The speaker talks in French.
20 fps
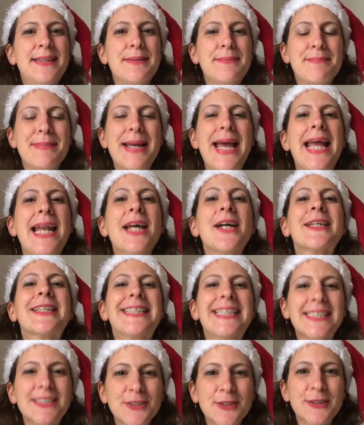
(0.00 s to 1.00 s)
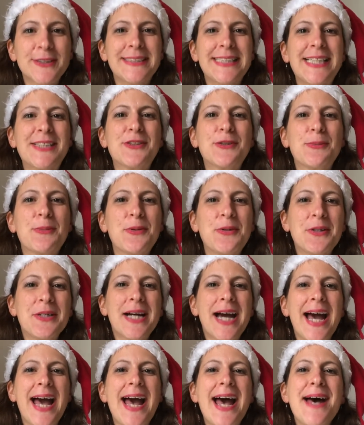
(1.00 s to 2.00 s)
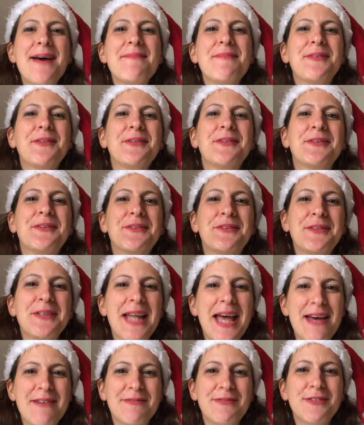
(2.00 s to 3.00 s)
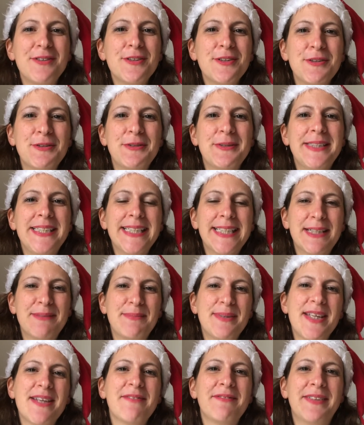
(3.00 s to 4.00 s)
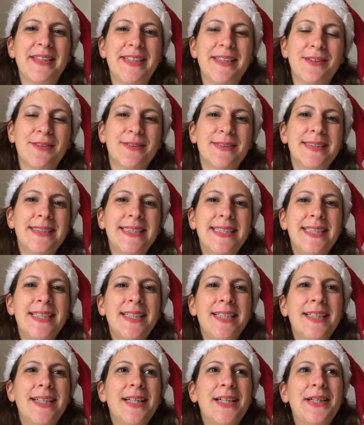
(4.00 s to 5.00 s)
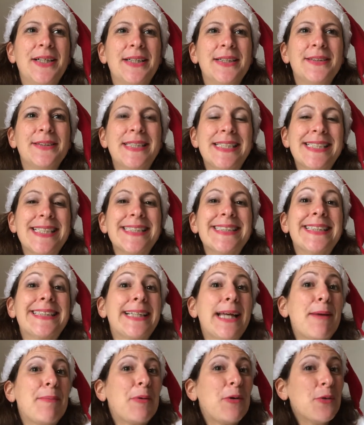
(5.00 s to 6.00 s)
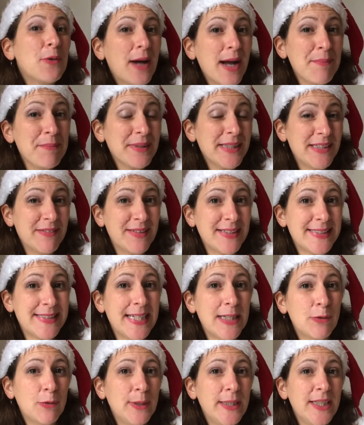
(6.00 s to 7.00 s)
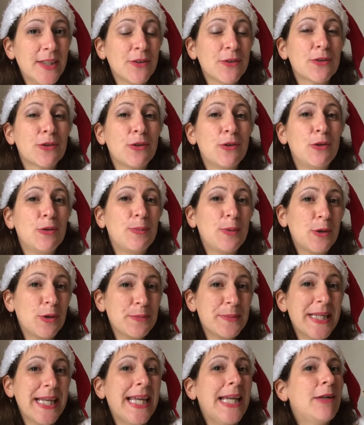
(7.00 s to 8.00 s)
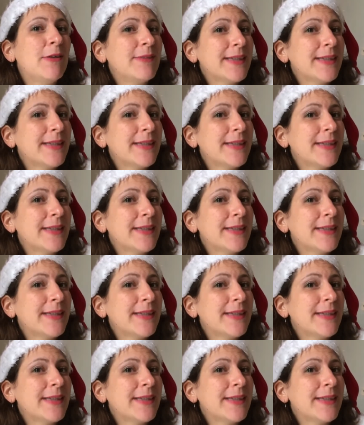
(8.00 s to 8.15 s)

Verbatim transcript: Mais alors, qu'est-ce que c'est que ce programme de l'Avent ludique et bienveillant euh, Déjà, c'est un programme qui va se dérouler entre le 1er et le